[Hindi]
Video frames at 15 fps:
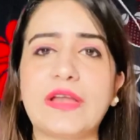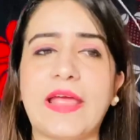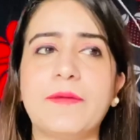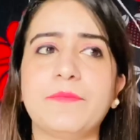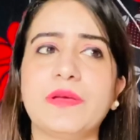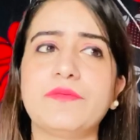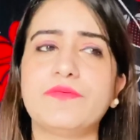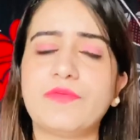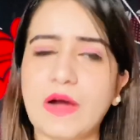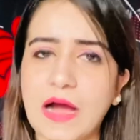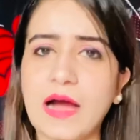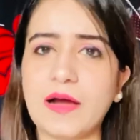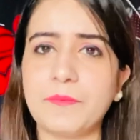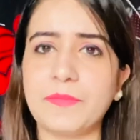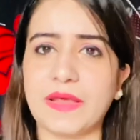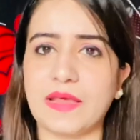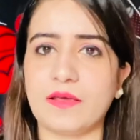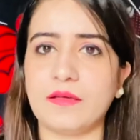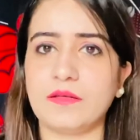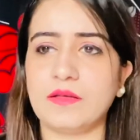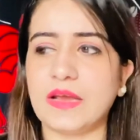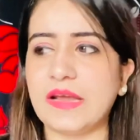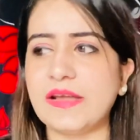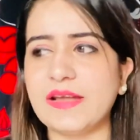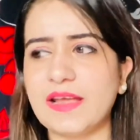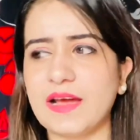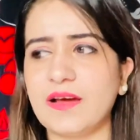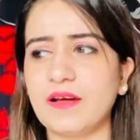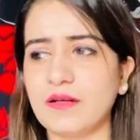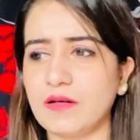टाइम पे वहाँ पे
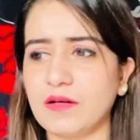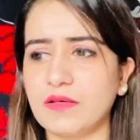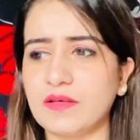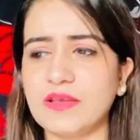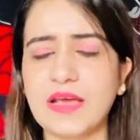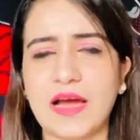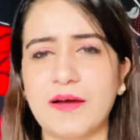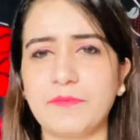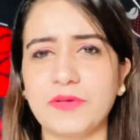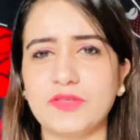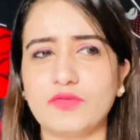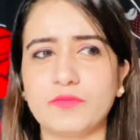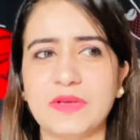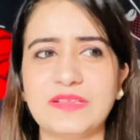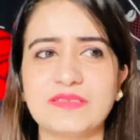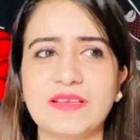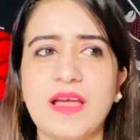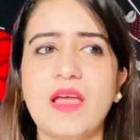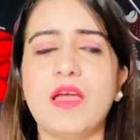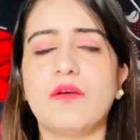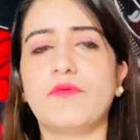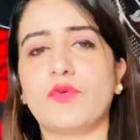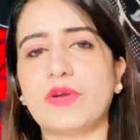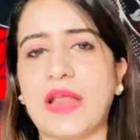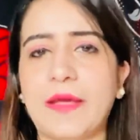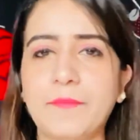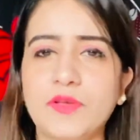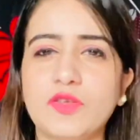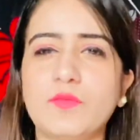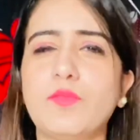इंडिया और यहाँ पे तो मीन्स वो
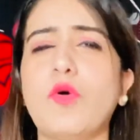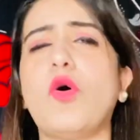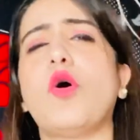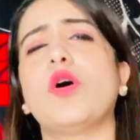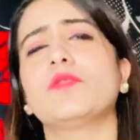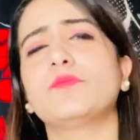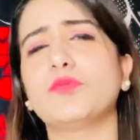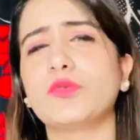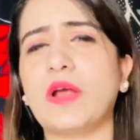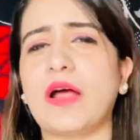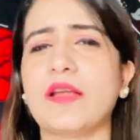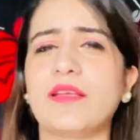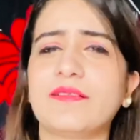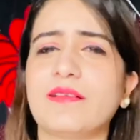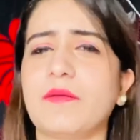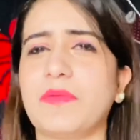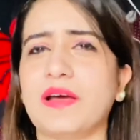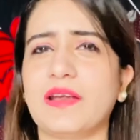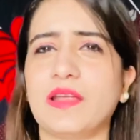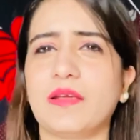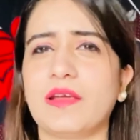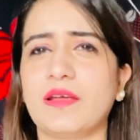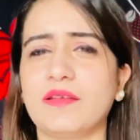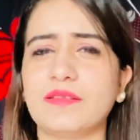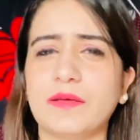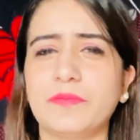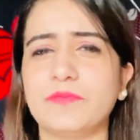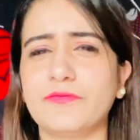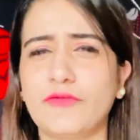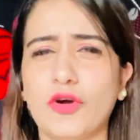टाइम पे तो बहुत पुराने ज़माने के
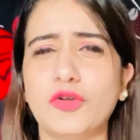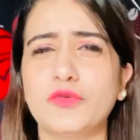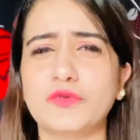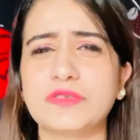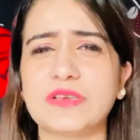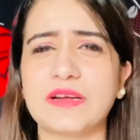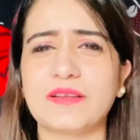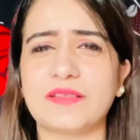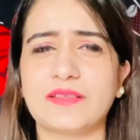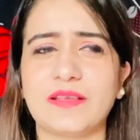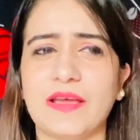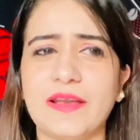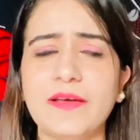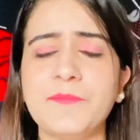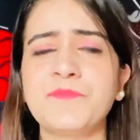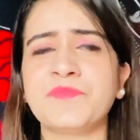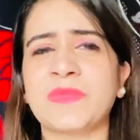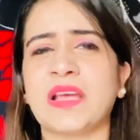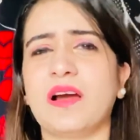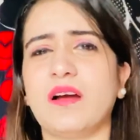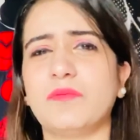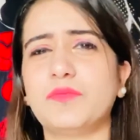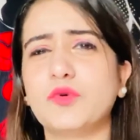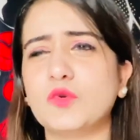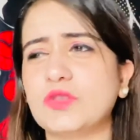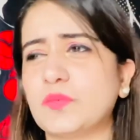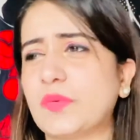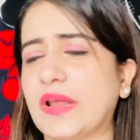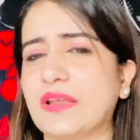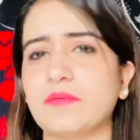सब फॉलोज करते थे है ना भूत
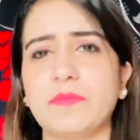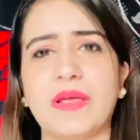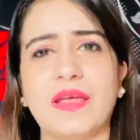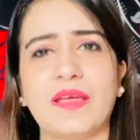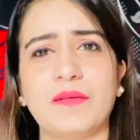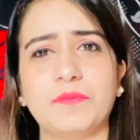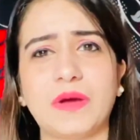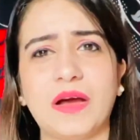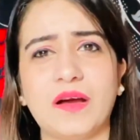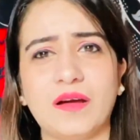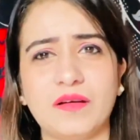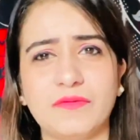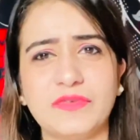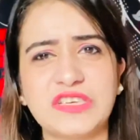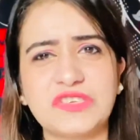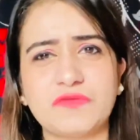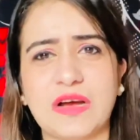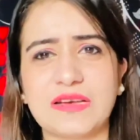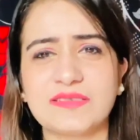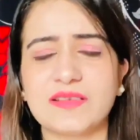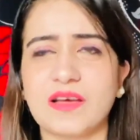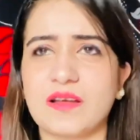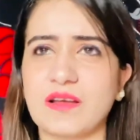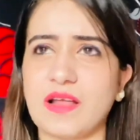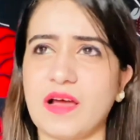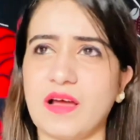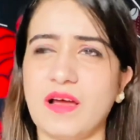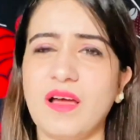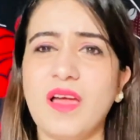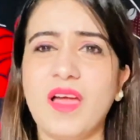प्रेत में विश्वास करना
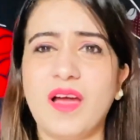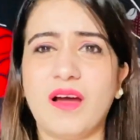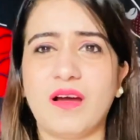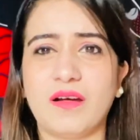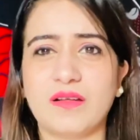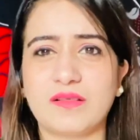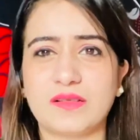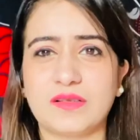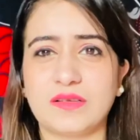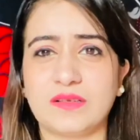और